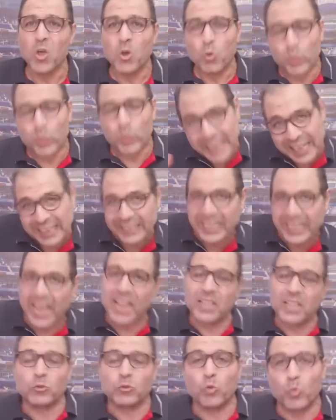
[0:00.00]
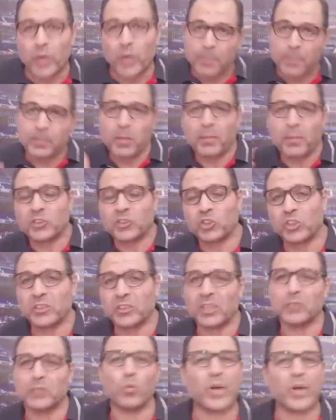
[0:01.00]
ودلدلت وجبت
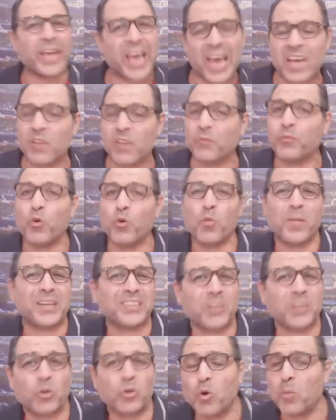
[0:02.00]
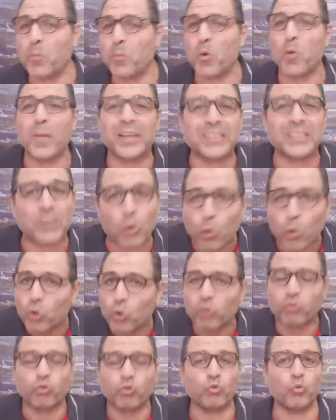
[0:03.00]
مرشدين وخايف ومرعوب
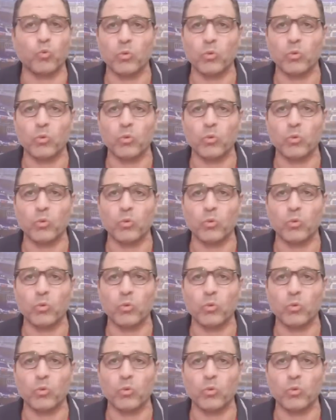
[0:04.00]
ومرعوش